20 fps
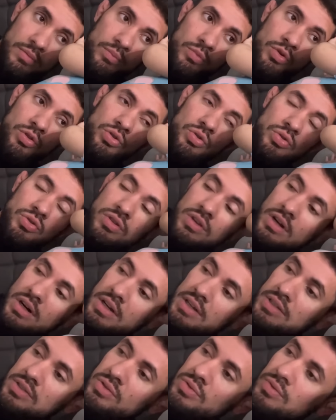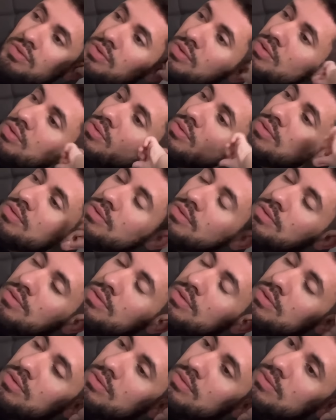muito, trânsito, viu?
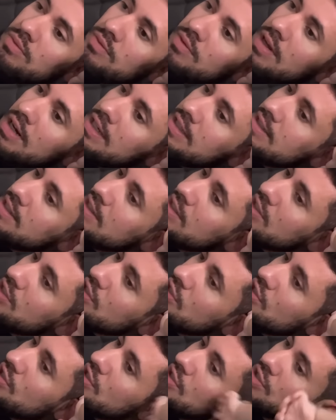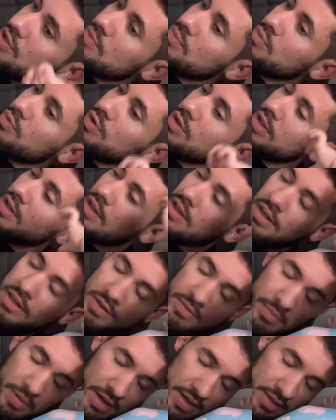Fala que a gente dirige muito aqui
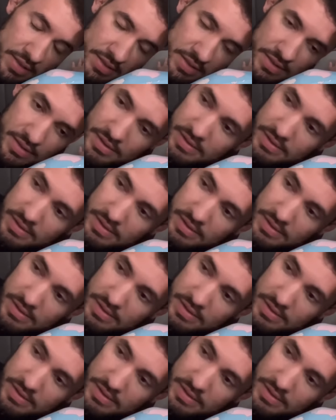nesse país.